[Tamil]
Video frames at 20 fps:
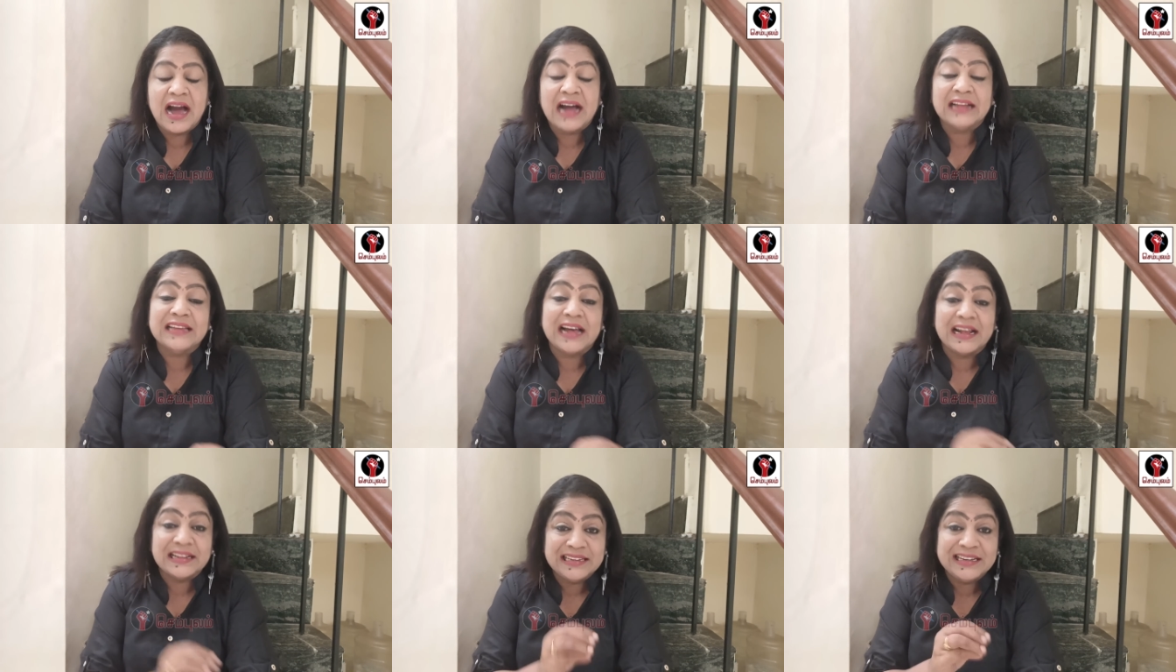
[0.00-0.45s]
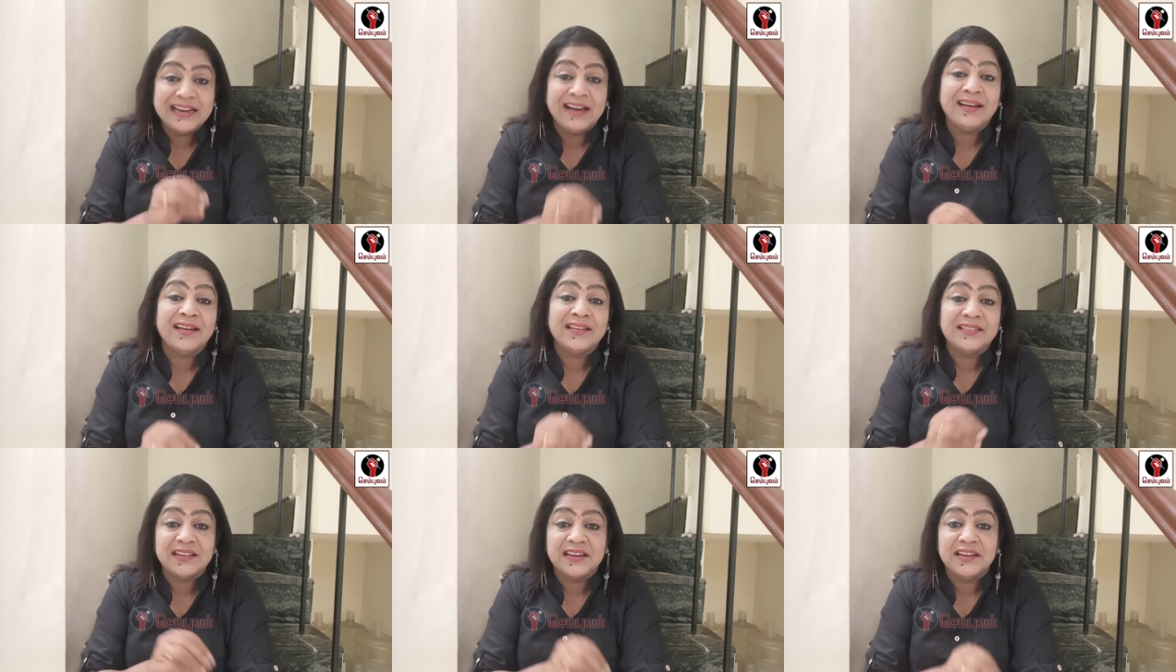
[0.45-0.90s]
அந்த
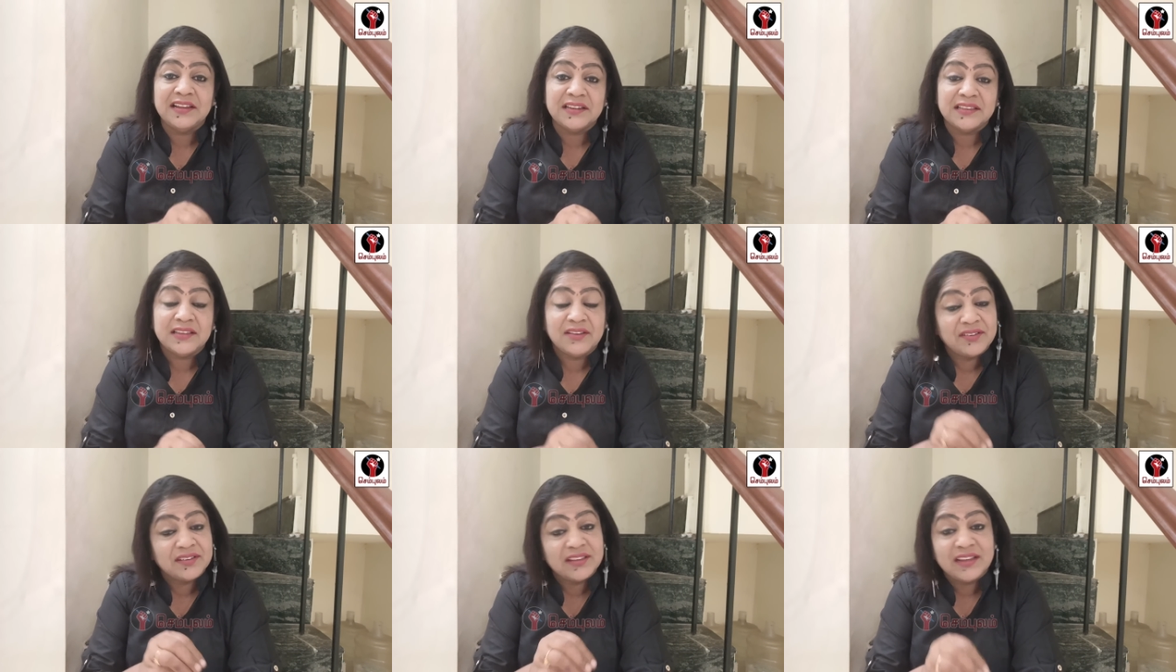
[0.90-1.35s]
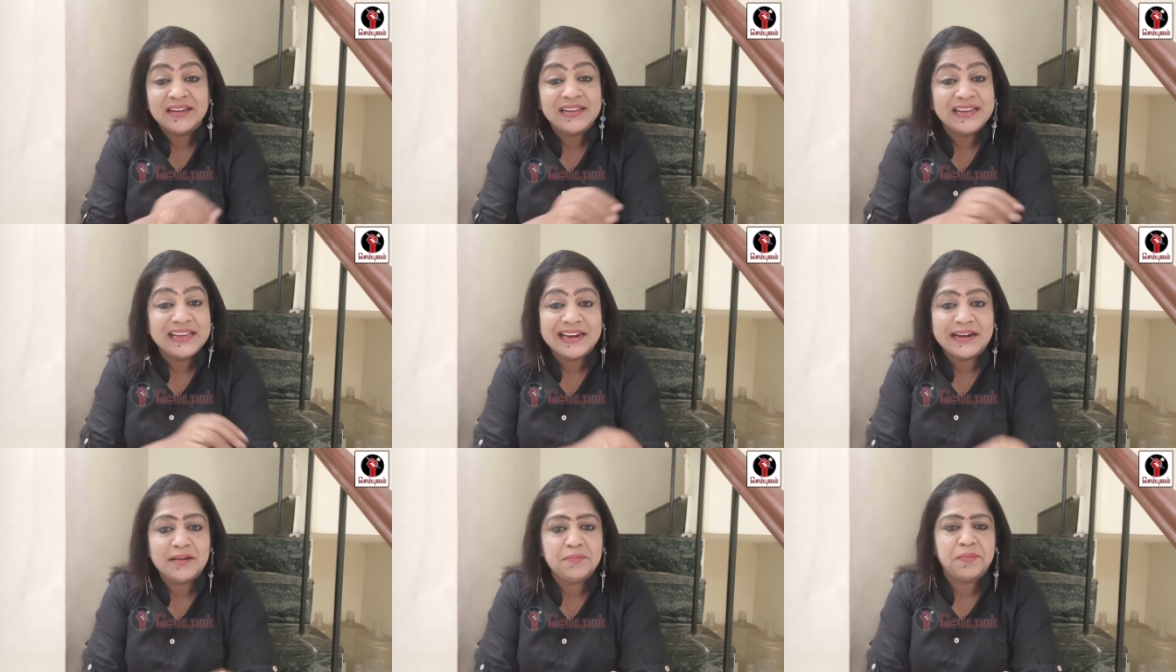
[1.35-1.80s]
அதிகாரத்தில் இருந்தவர் தான்
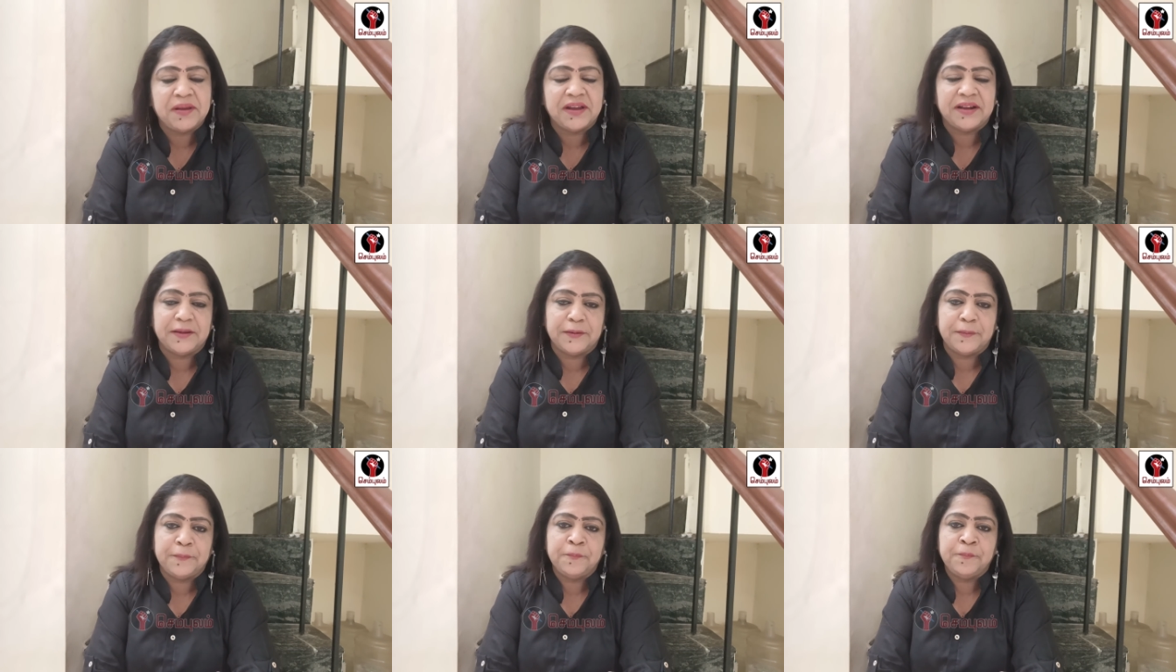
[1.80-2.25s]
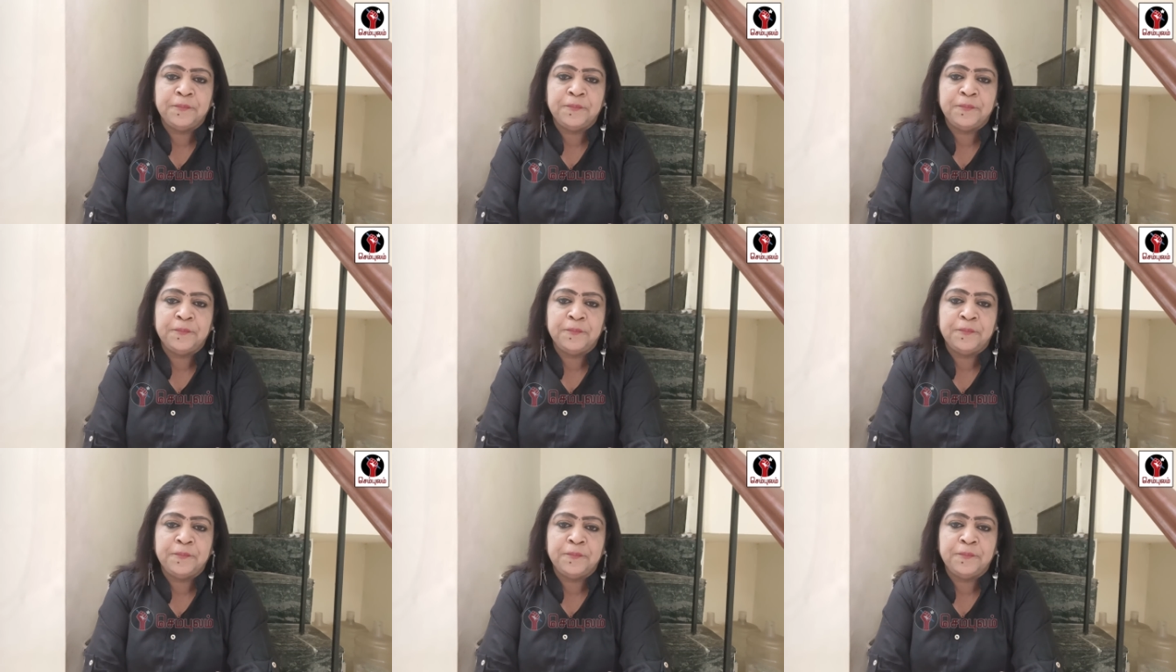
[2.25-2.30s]
கிரண்பேடி